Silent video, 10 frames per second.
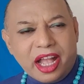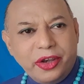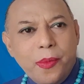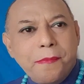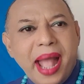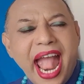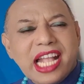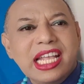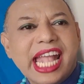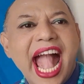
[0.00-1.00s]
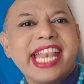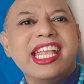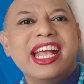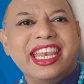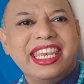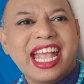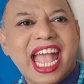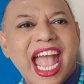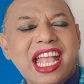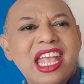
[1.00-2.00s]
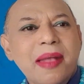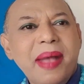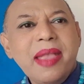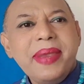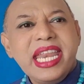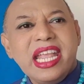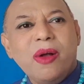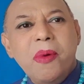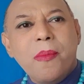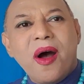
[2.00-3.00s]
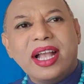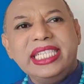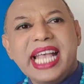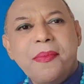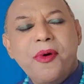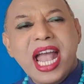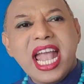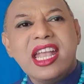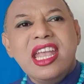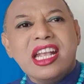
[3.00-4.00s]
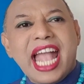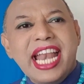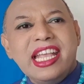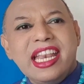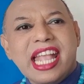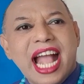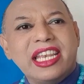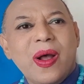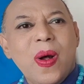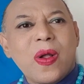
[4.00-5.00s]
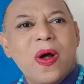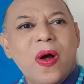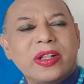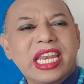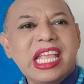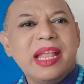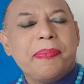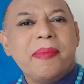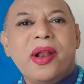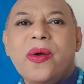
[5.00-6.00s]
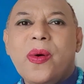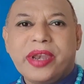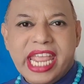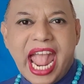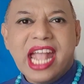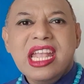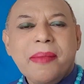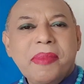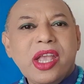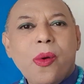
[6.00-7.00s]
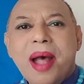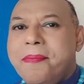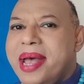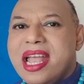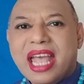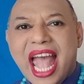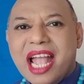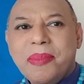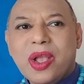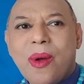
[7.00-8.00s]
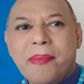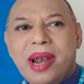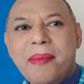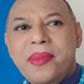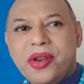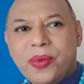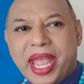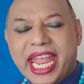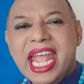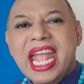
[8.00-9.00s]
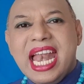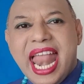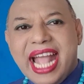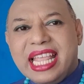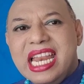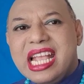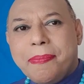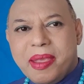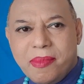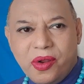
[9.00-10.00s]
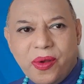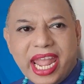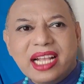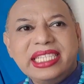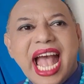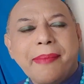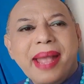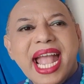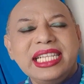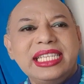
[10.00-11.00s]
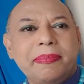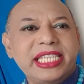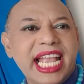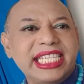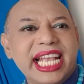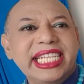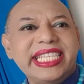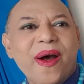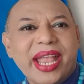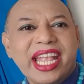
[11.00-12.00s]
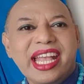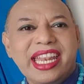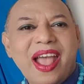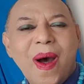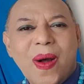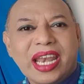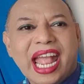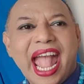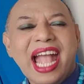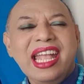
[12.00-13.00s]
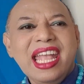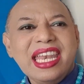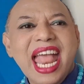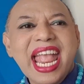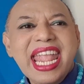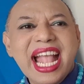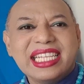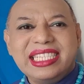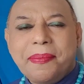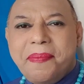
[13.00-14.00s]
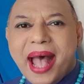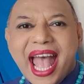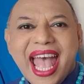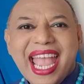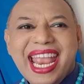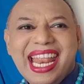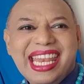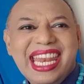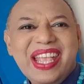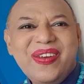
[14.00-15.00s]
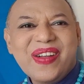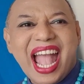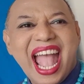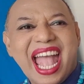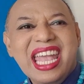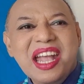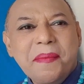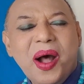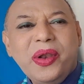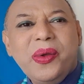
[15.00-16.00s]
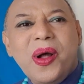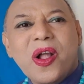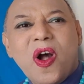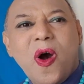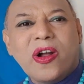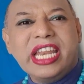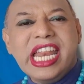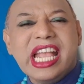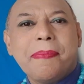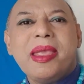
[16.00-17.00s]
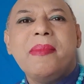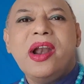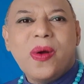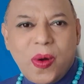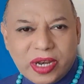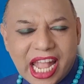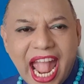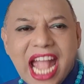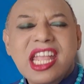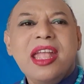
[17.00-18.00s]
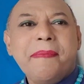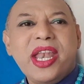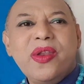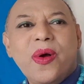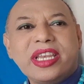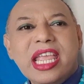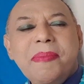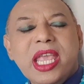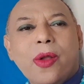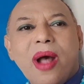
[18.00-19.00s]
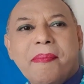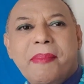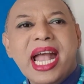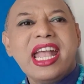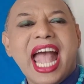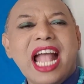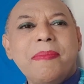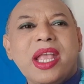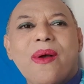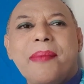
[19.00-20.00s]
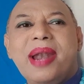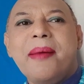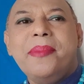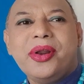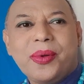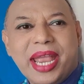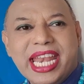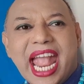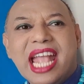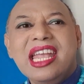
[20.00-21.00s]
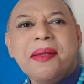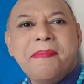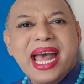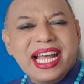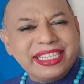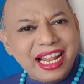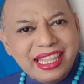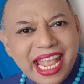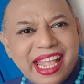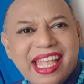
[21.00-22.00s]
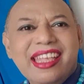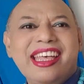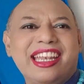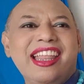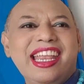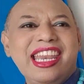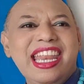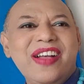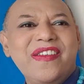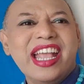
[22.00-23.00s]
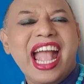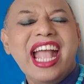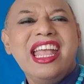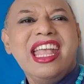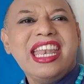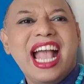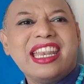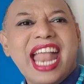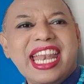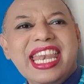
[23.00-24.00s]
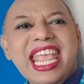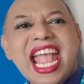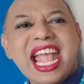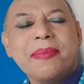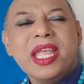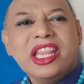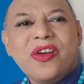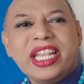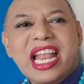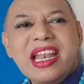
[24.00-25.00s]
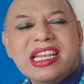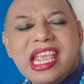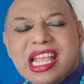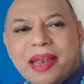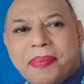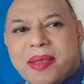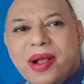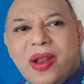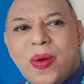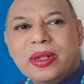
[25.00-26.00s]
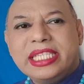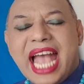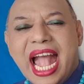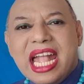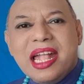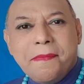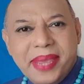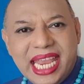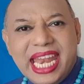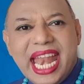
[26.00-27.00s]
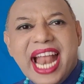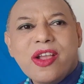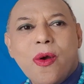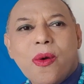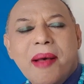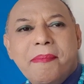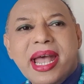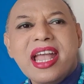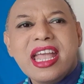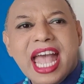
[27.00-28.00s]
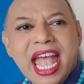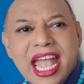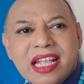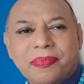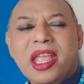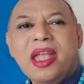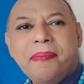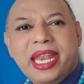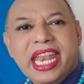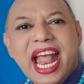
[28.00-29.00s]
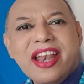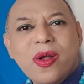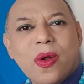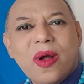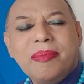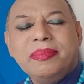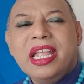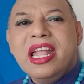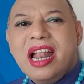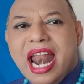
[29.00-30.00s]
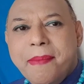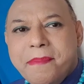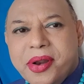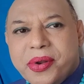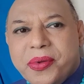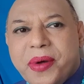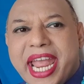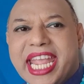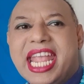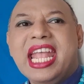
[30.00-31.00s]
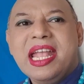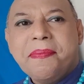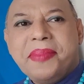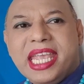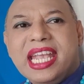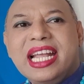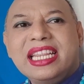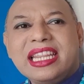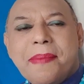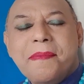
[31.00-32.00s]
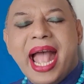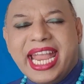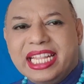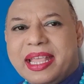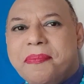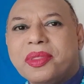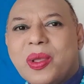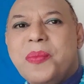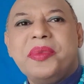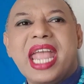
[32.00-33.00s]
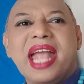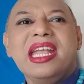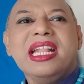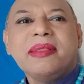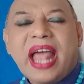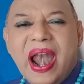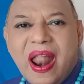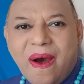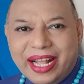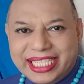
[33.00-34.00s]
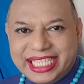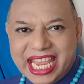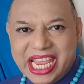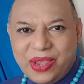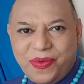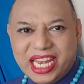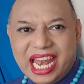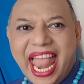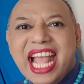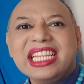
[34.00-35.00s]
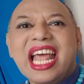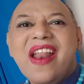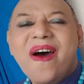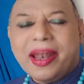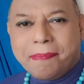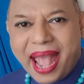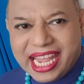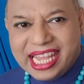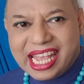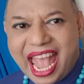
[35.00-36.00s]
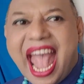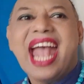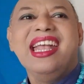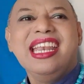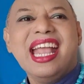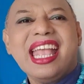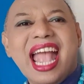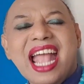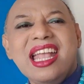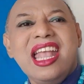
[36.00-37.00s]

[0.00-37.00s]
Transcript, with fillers: กระดุมพระคือการเงินนะคะไพ่ใบนี้เขาบ่งบอกให้ทราบว่าการเงินการทองของท่านที่เกิดปีมะโรงเนี่ยมีความมั่งคั่งมีความร่ำรวยและท่านที่เกิดปีมะโรงเองก็สามารถจับใจใช้สอยเงินทองนะคะได้อย่างสบายเลยทีเดียวค่ะเพราะดวงของท่านที่เกิดปีมะโรงนะคะเป็นดวงที่มีความมั่งคั่งมีความร่ำรวยเนี่ยมาตั้งแต่เกิดเลยทีเดียวนะคะดังนั้นเนี่ยตัวท่านที่เกิดปีมะโรงจะมีในด้านของความมั่งคั่งมีในด้านของความร่ำรวยมีเงินเต็มไหเต็มตุ่มเนี่ยตลอดชีวิตและตลอดไปค่ะนะคะ